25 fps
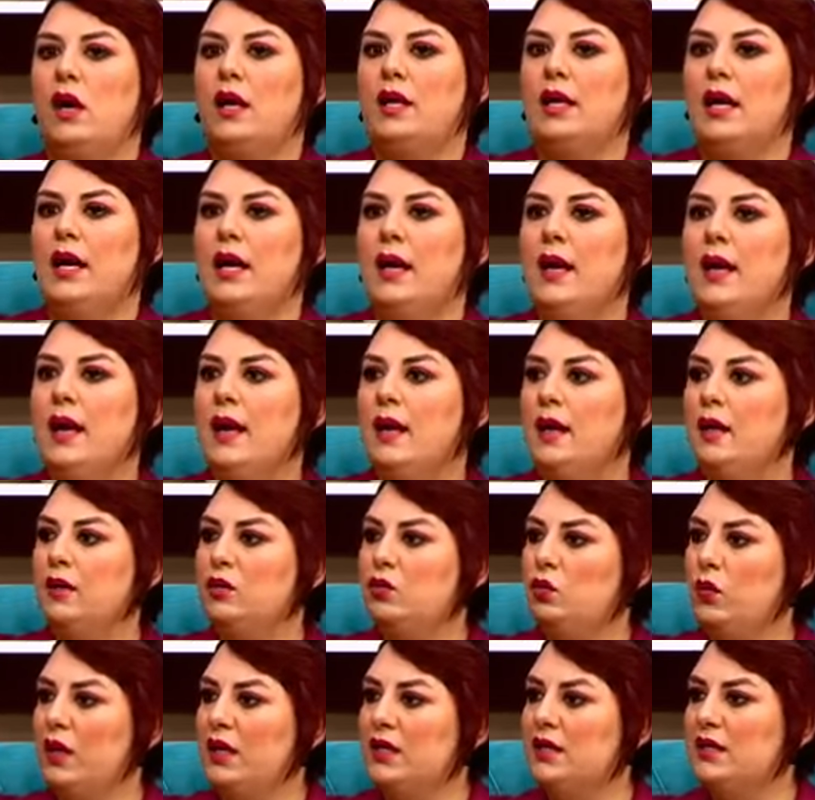على
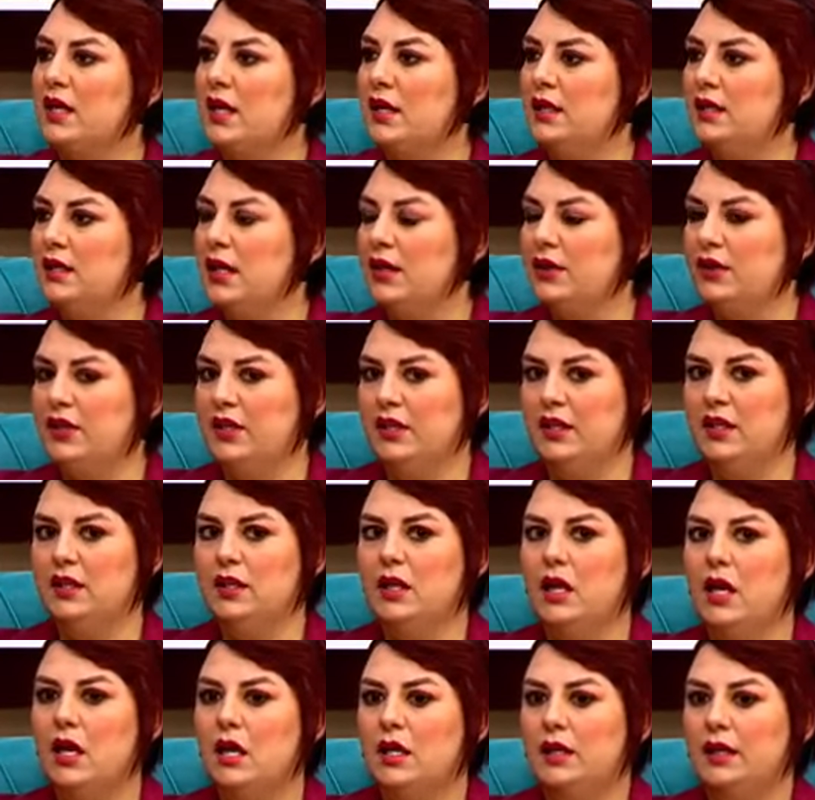توانسه
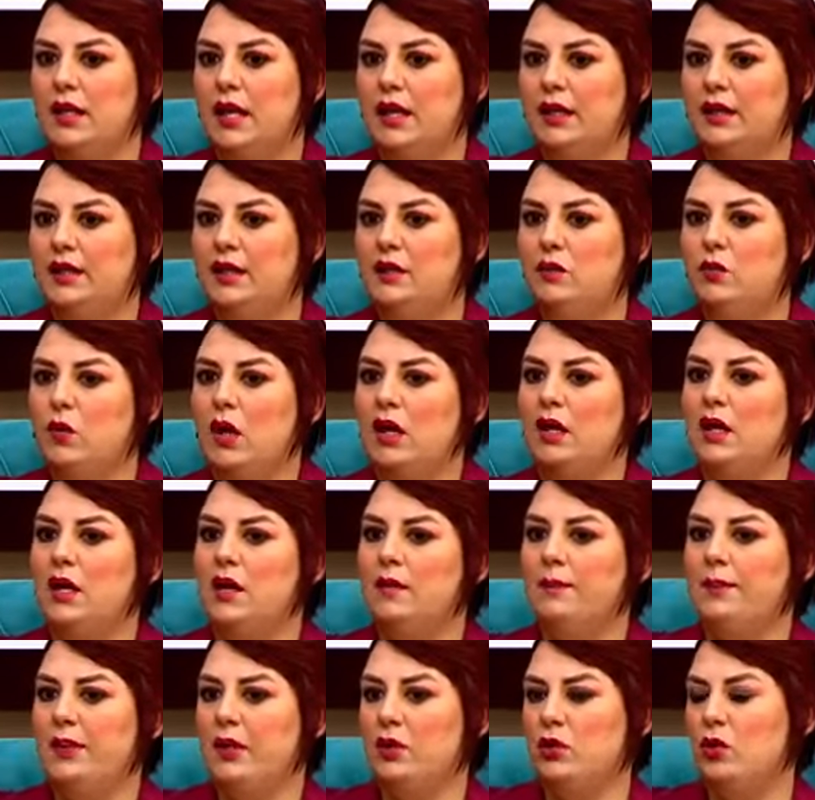رياضيين نحكيو
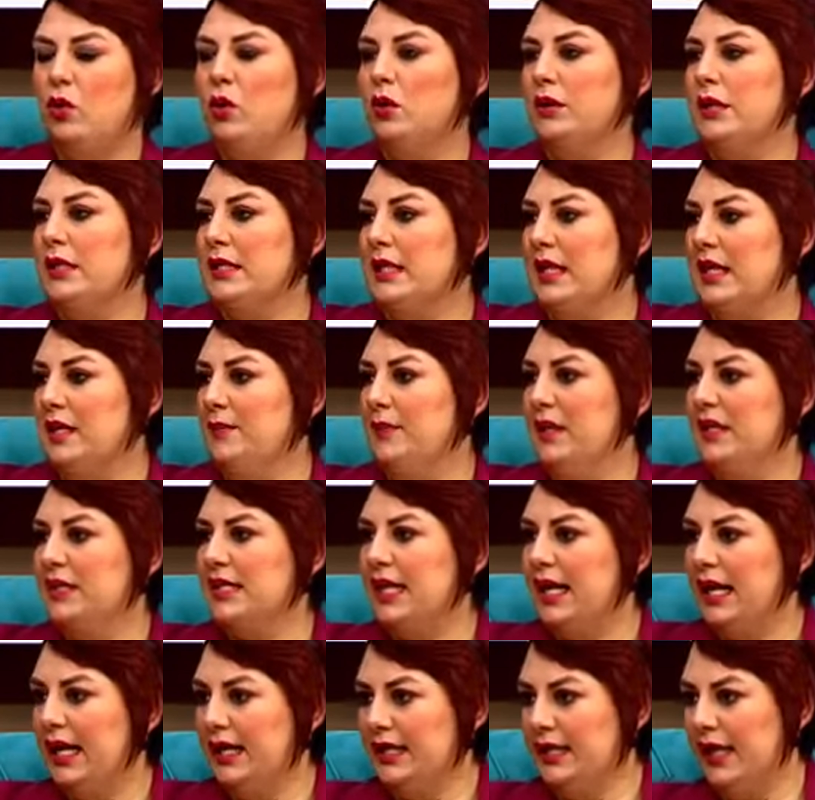على بريود صعيبه
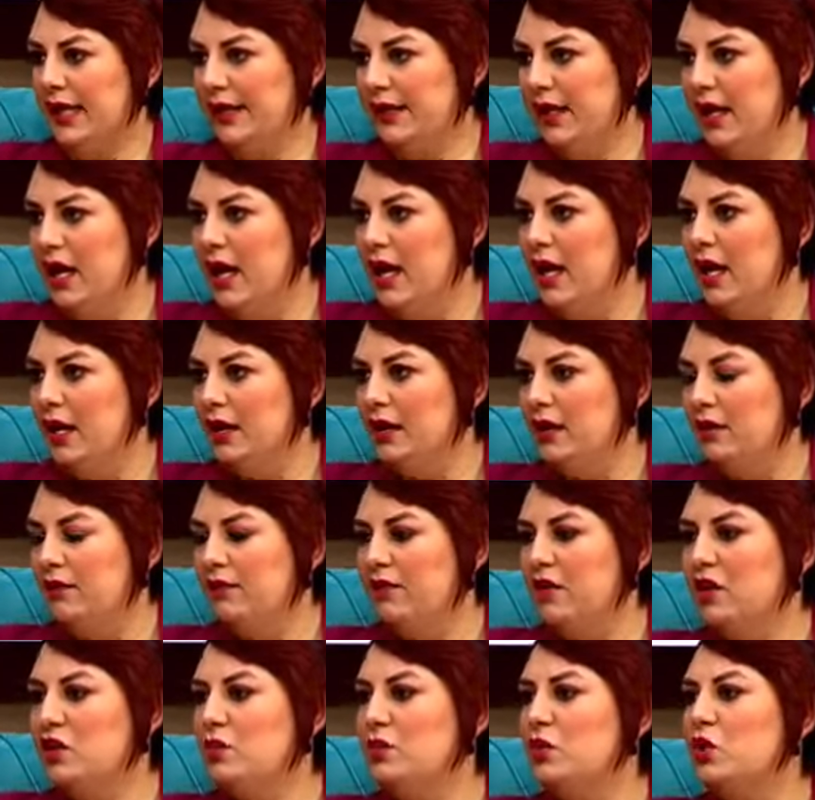صحيا
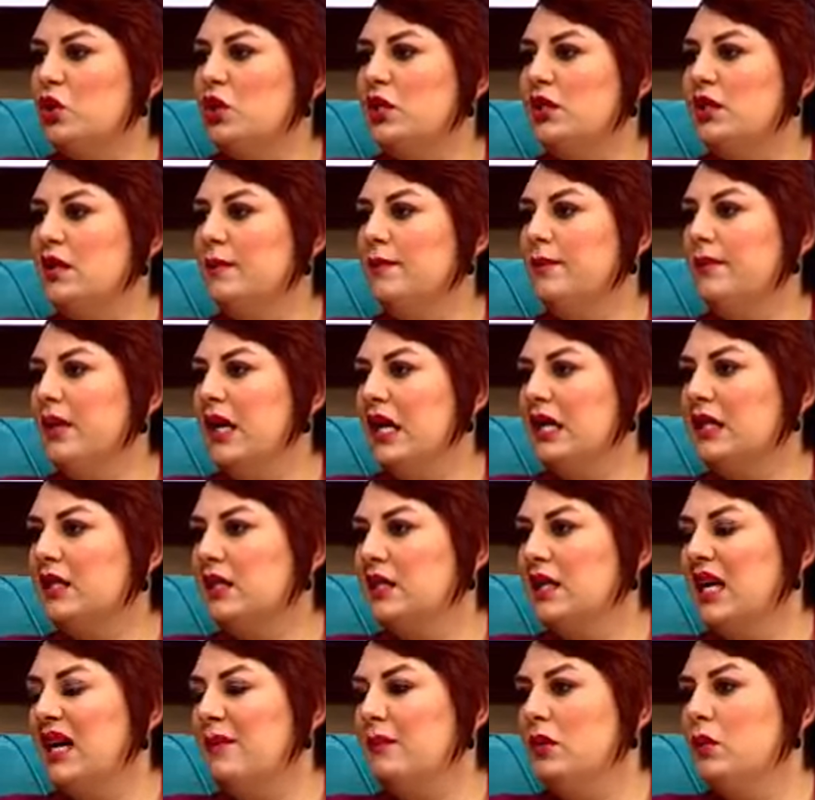كيفاش باش يتم
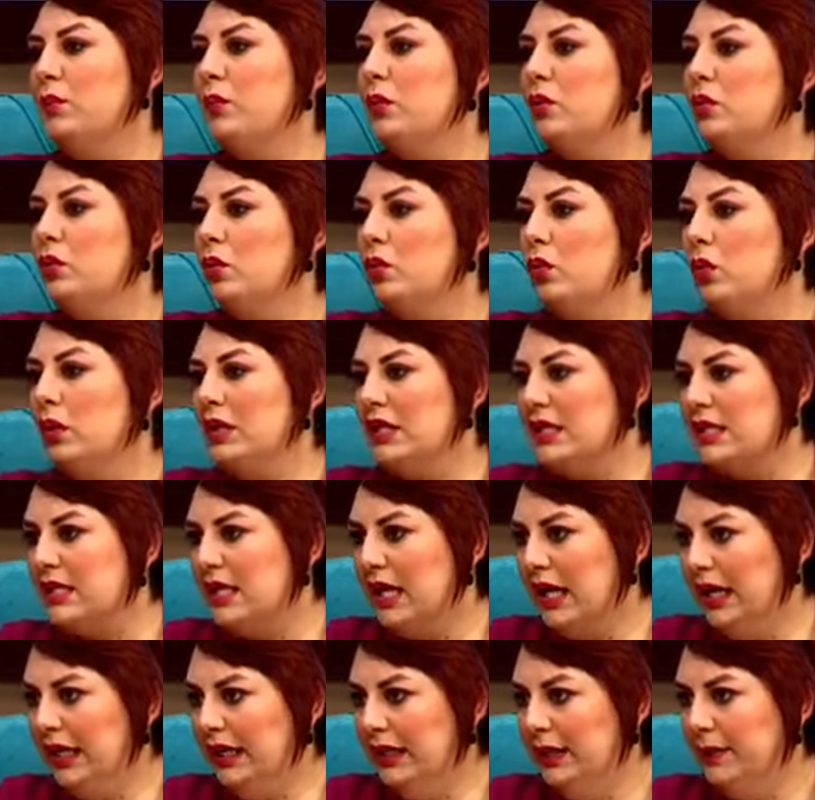احترام البروتوكول
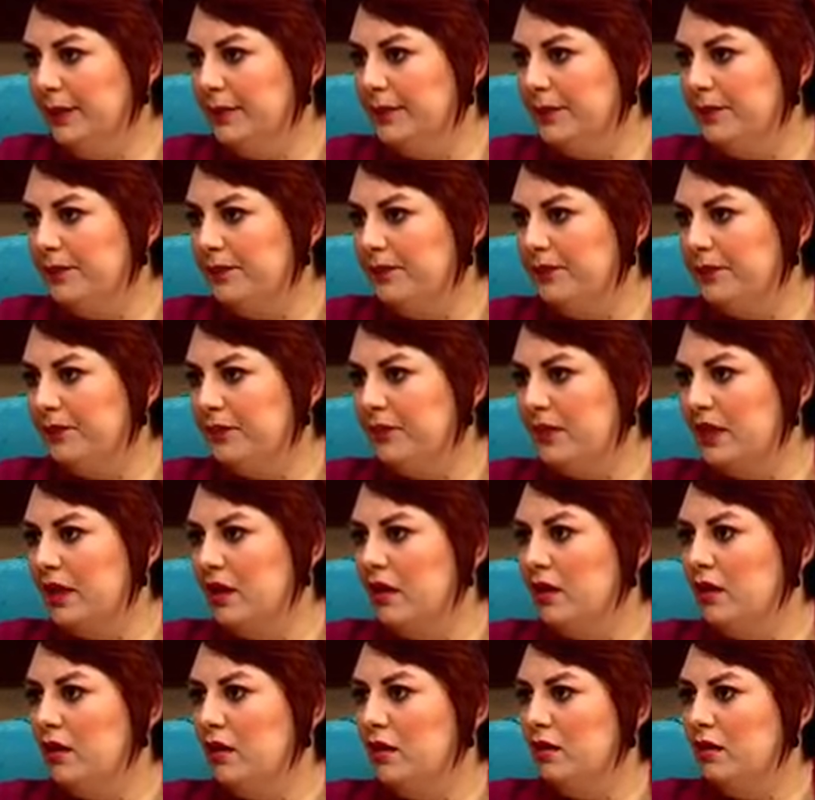الصحي
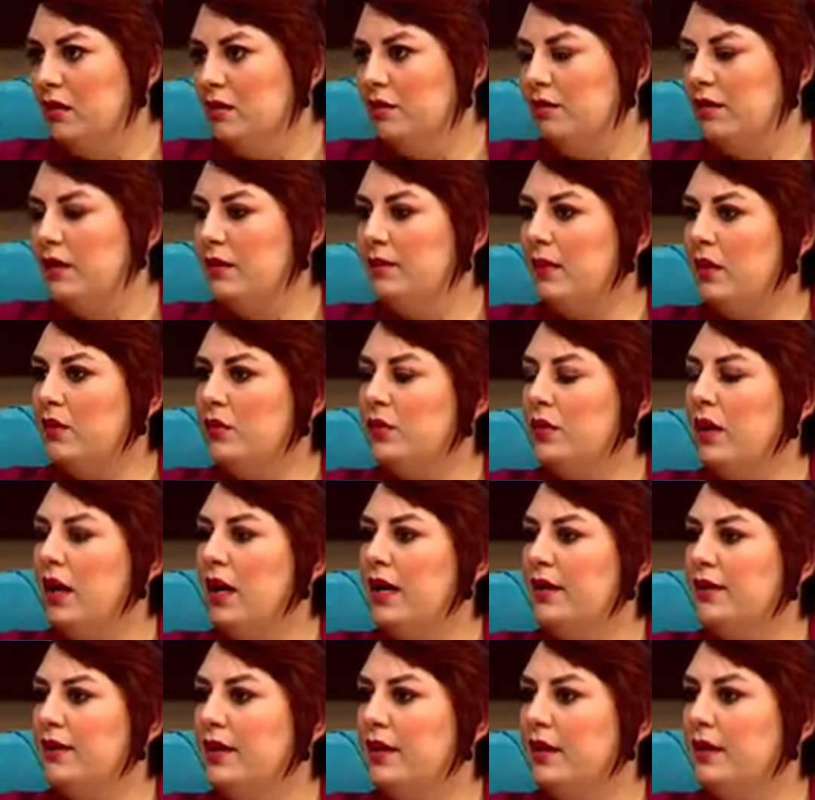في الموضوع
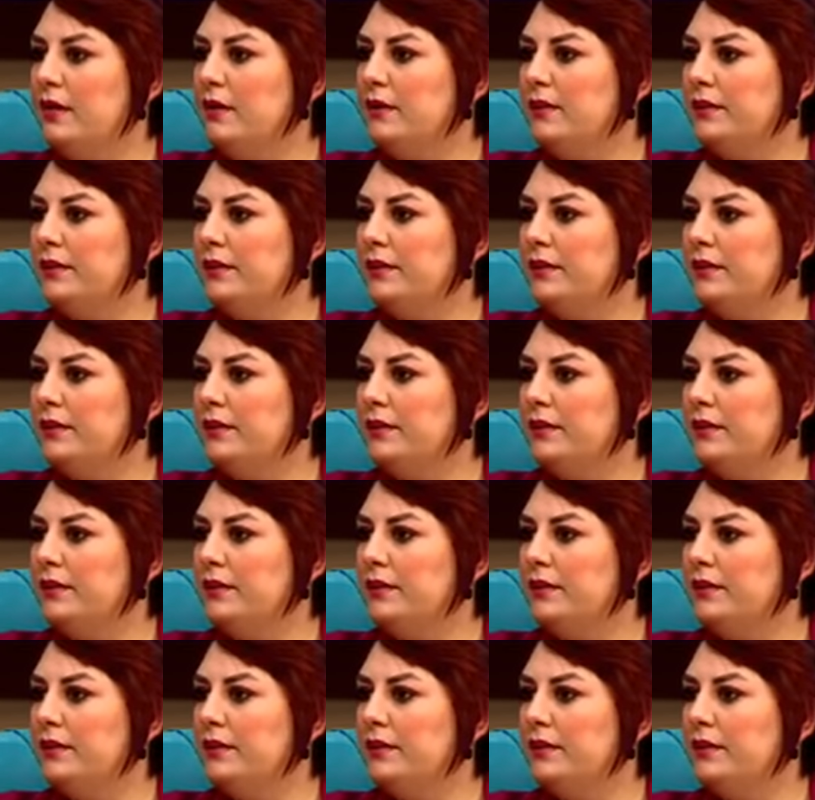هذا